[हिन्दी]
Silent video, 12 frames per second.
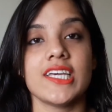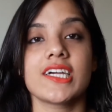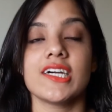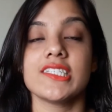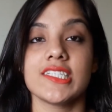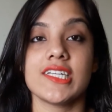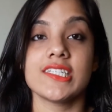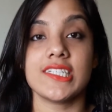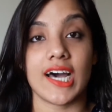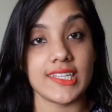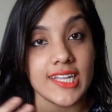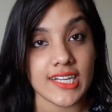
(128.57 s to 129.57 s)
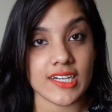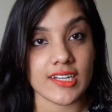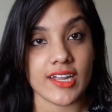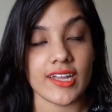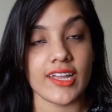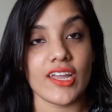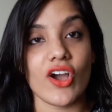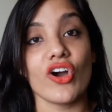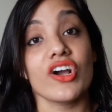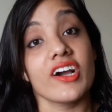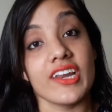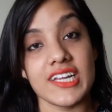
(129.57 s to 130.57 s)
कंसीलर ज़्यादा देर तक रहेगी और
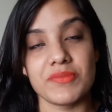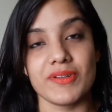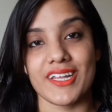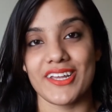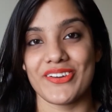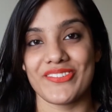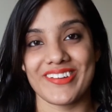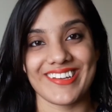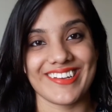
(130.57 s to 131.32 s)
क्रीज भी नहीं होगी